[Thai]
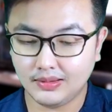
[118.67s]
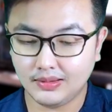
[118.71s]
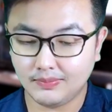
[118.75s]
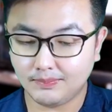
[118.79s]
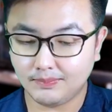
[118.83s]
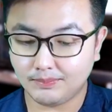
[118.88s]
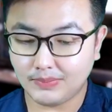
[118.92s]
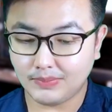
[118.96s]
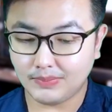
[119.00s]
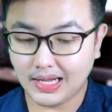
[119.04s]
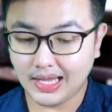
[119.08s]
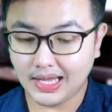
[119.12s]

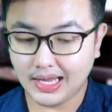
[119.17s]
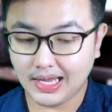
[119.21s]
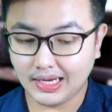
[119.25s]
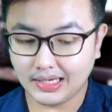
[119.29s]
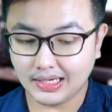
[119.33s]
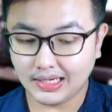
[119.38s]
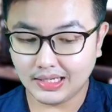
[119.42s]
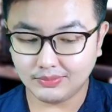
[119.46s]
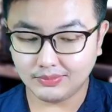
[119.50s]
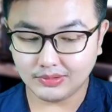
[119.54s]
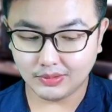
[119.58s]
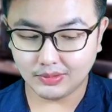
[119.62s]
แปรง
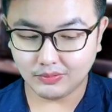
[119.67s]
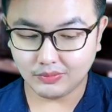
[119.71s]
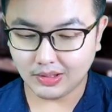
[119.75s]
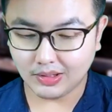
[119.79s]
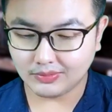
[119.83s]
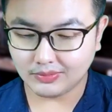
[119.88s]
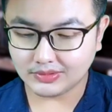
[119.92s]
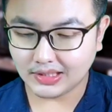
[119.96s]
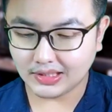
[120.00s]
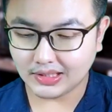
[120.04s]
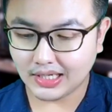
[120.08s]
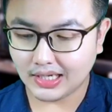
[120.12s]
ครับทำค
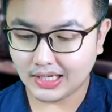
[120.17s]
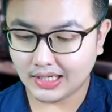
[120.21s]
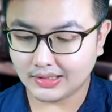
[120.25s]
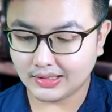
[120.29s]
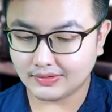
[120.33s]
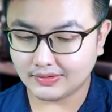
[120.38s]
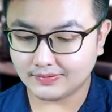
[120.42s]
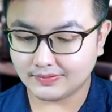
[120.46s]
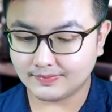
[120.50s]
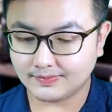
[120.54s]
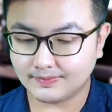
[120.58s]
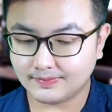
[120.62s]
วามสะอาด
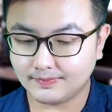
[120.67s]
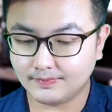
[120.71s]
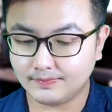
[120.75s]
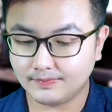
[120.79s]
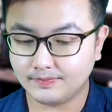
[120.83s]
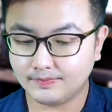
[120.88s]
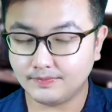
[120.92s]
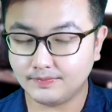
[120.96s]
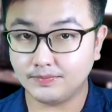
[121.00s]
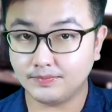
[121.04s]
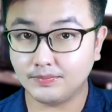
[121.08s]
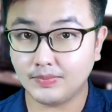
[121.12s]

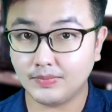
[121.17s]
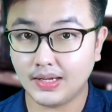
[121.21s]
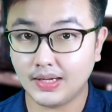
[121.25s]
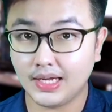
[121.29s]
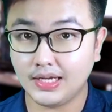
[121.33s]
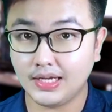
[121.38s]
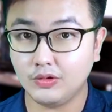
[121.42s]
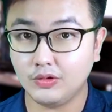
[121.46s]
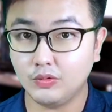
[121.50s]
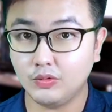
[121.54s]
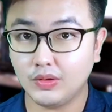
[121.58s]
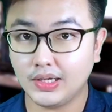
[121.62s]
มา
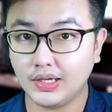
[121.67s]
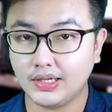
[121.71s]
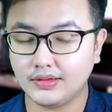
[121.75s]
ให้ด้วย